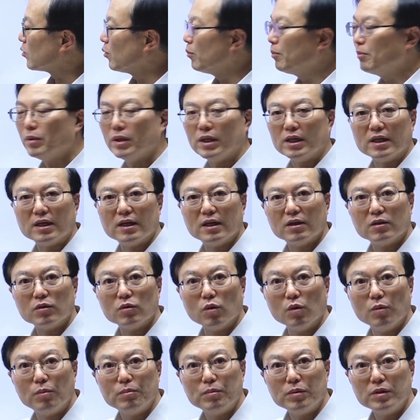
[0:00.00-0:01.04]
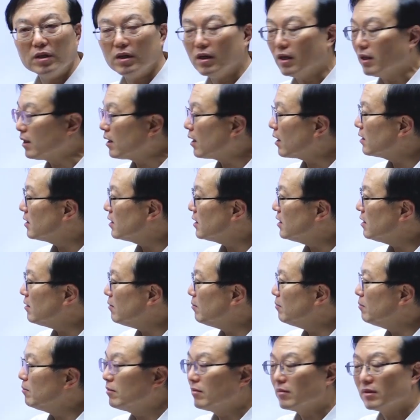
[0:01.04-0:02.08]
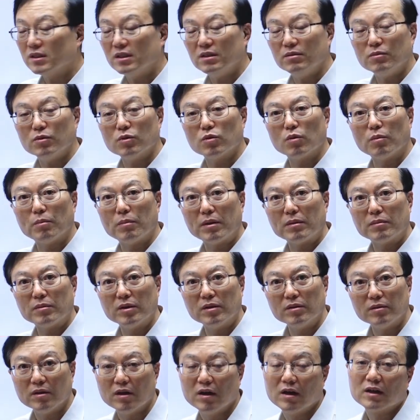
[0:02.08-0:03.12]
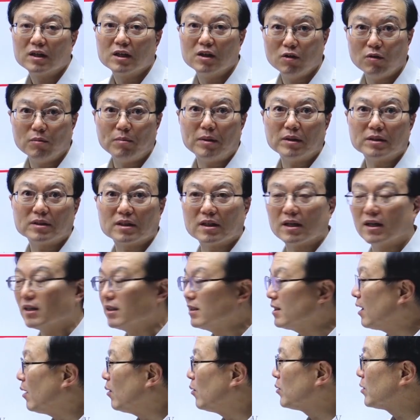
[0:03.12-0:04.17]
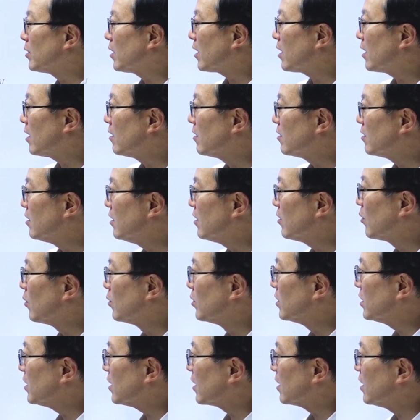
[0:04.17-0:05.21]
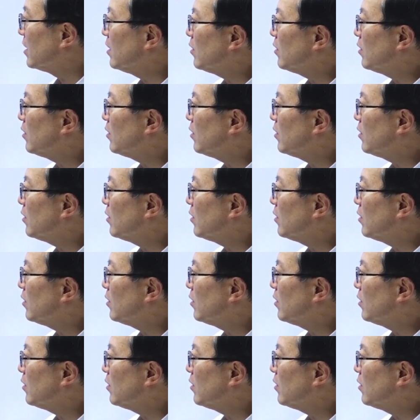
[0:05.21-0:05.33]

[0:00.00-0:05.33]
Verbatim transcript: 높이. 높이에다가 10, 을 곱하면 키로파스칼이 나온다라는 이 공식.